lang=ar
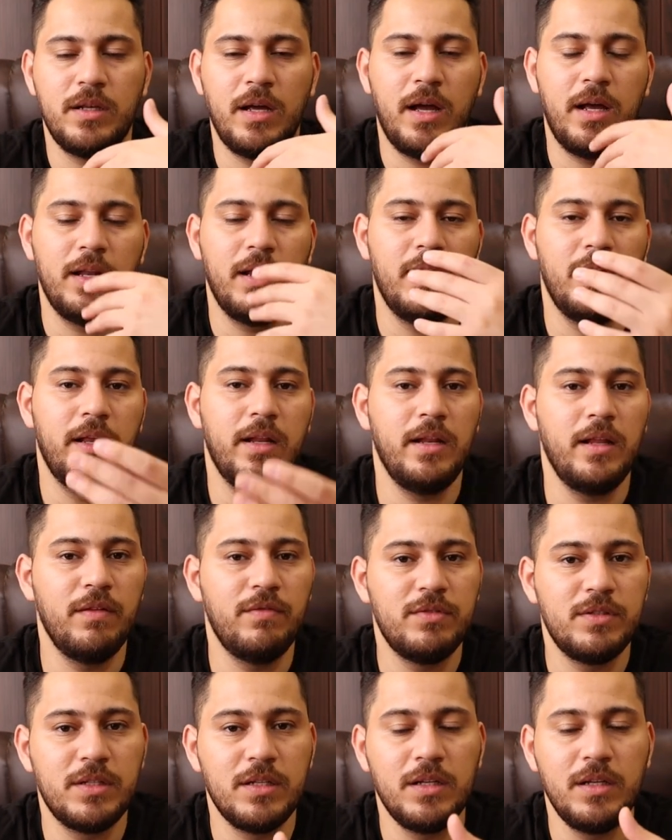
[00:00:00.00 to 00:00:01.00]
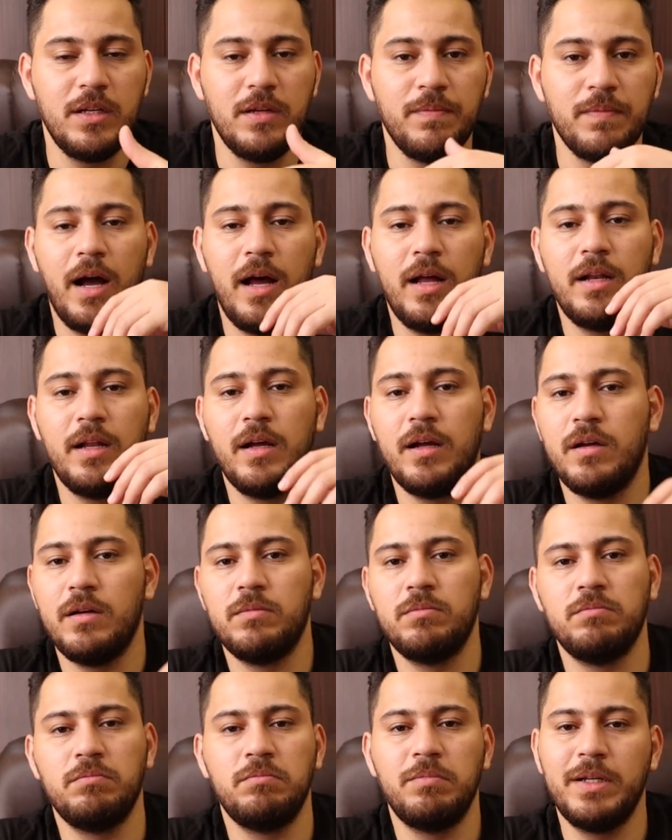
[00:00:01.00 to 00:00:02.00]
على الان اف سي على
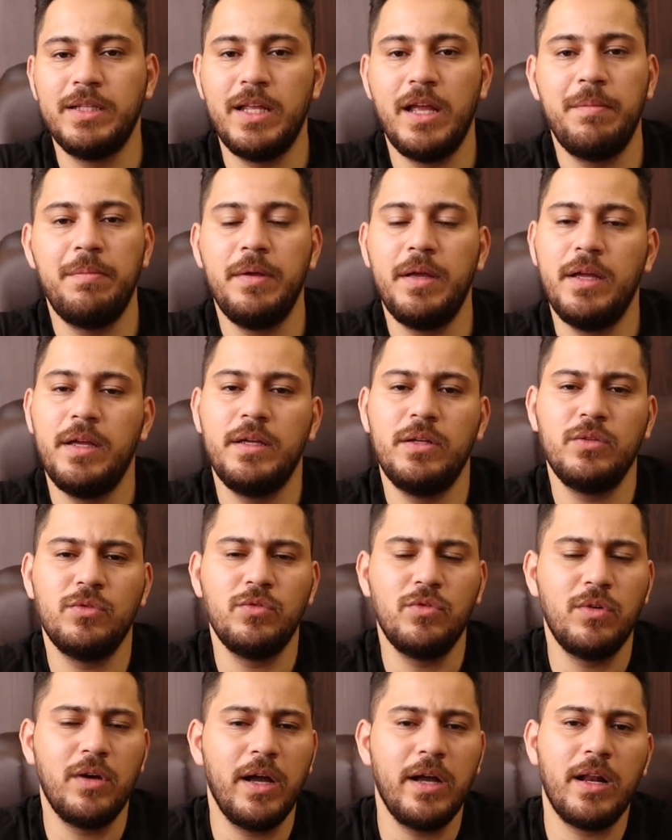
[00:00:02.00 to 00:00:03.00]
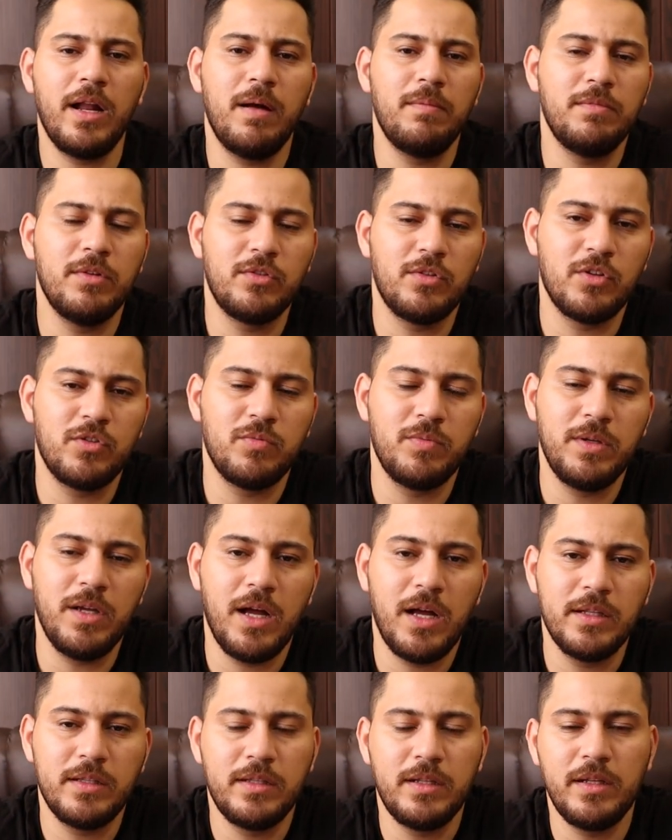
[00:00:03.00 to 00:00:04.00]
مدى باي وغيرها من
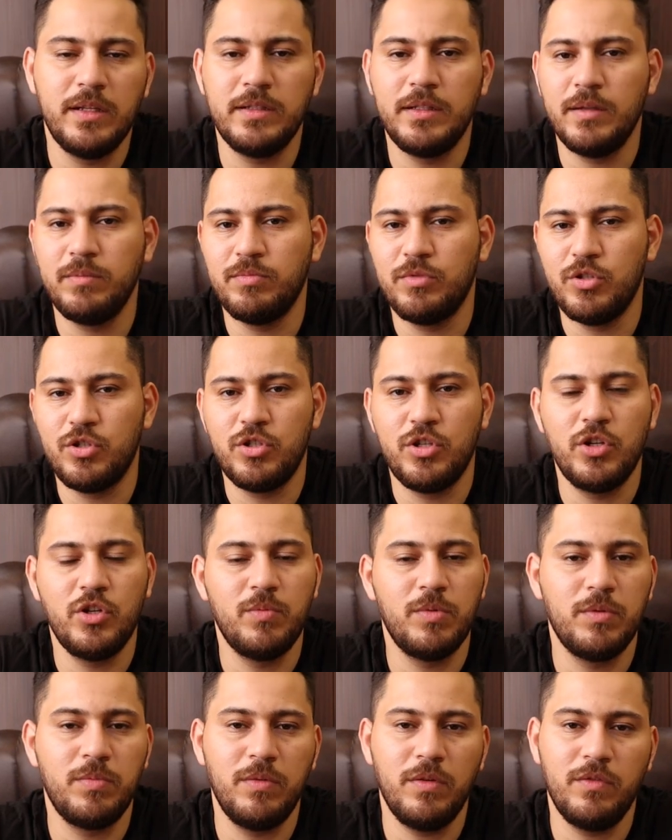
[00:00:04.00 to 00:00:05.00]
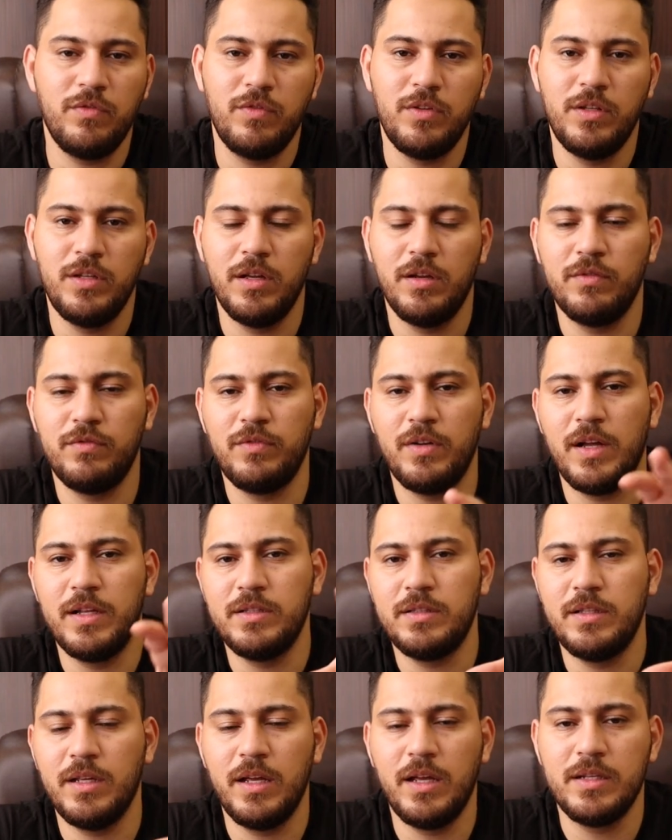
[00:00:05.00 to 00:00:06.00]
التطبيقات اللي انت بتشتري وبتبيع فيها فيها
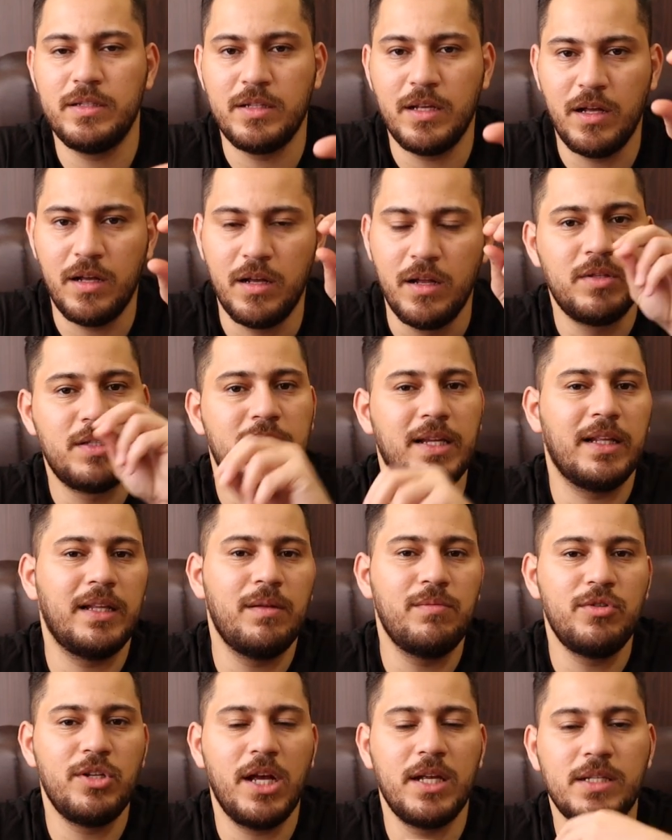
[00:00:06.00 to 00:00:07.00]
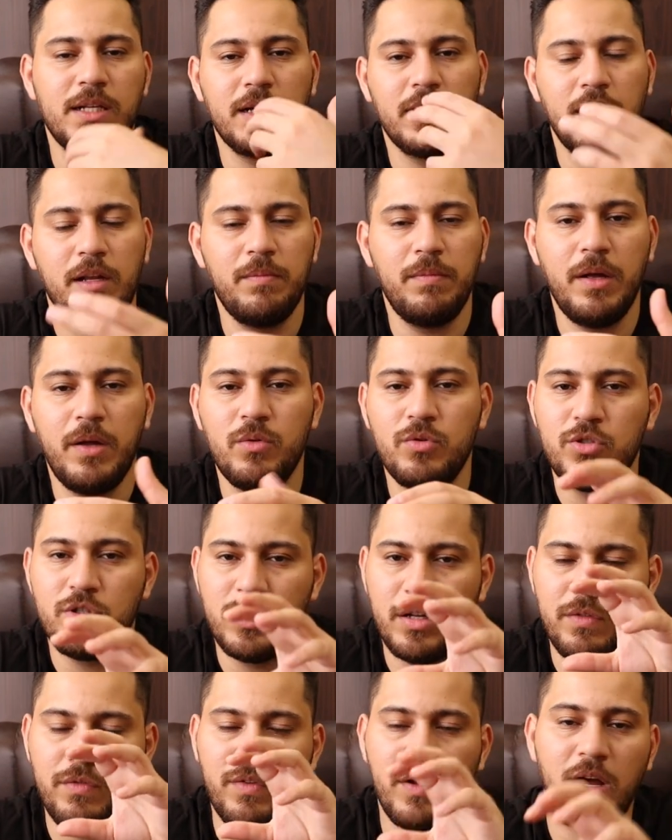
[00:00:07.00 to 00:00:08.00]
فانت اذا تستخدم جهازك للبيع
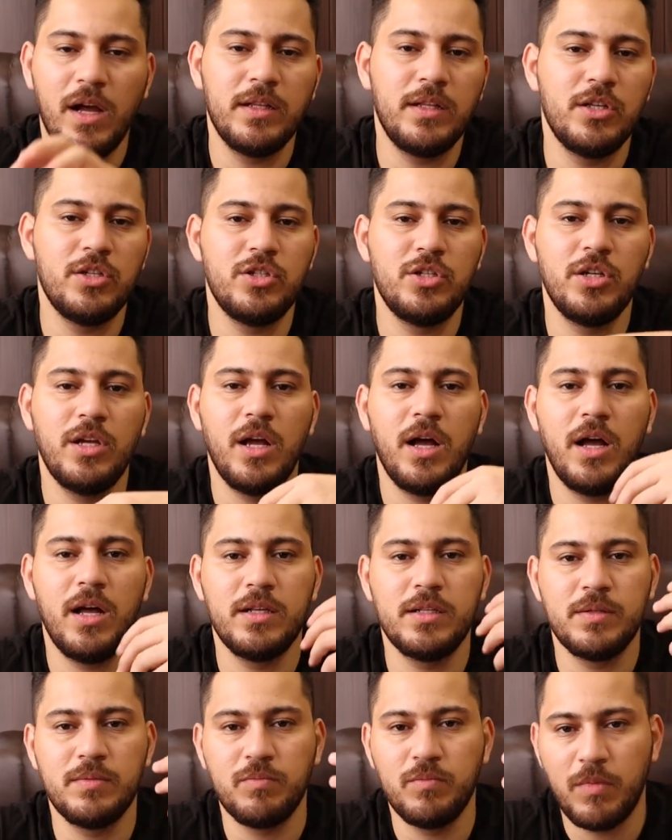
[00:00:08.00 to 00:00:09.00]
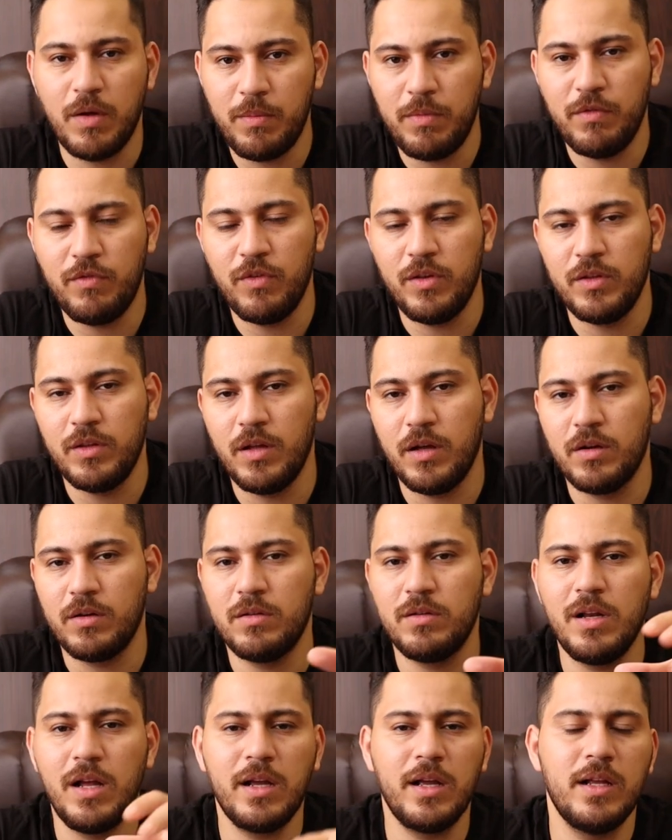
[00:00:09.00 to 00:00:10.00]
والشراء فهذا الجهاز ما بيفيدك
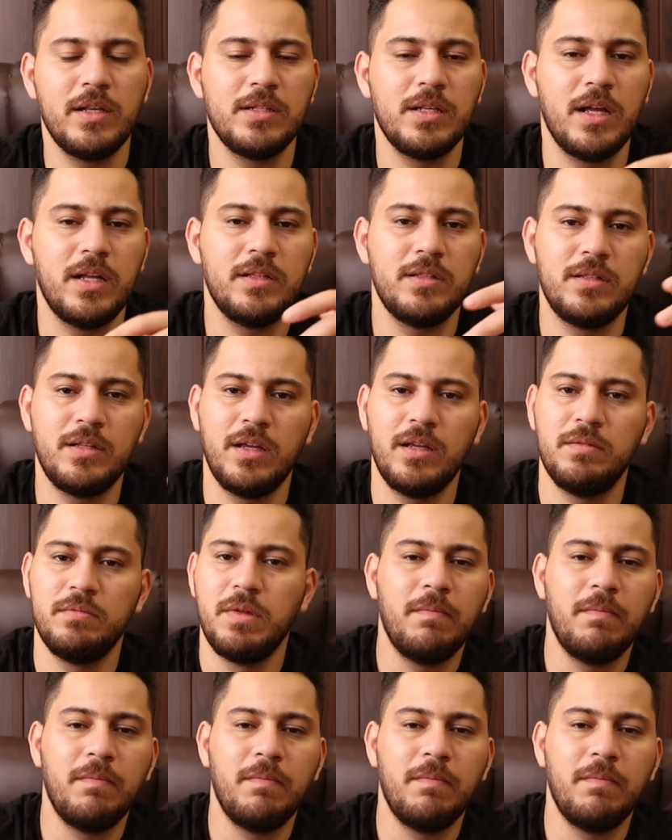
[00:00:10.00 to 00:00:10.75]
لكن اذا انت